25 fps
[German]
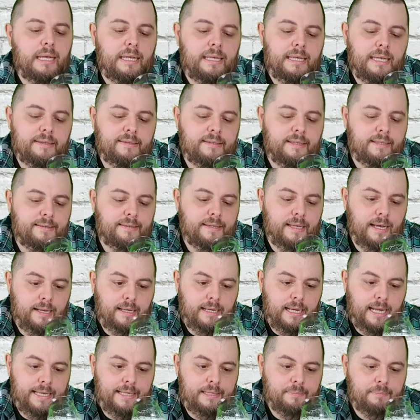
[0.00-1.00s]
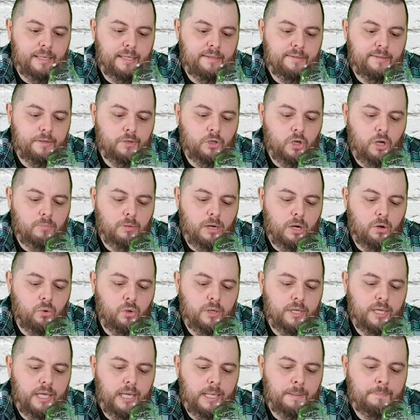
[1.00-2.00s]
Jetzt nicht sehr gleichmäßig, aber
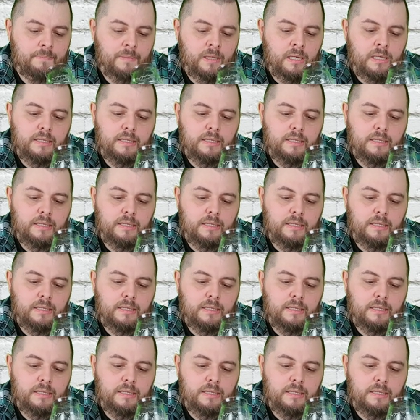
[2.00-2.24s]
okay.